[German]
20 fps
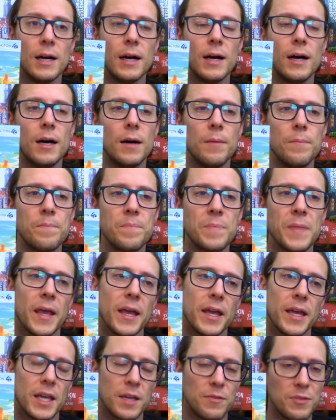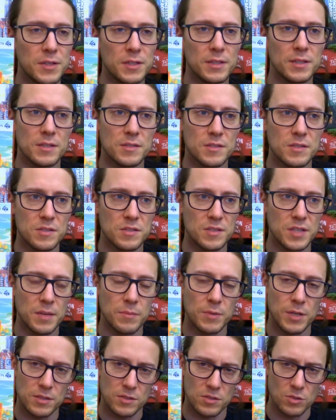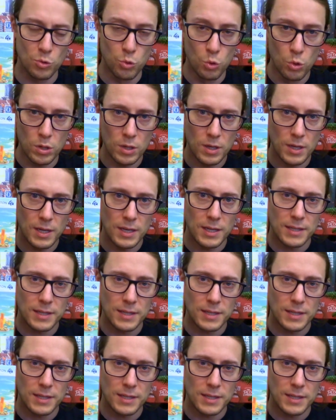Ähm, ich finde das System ganz cool,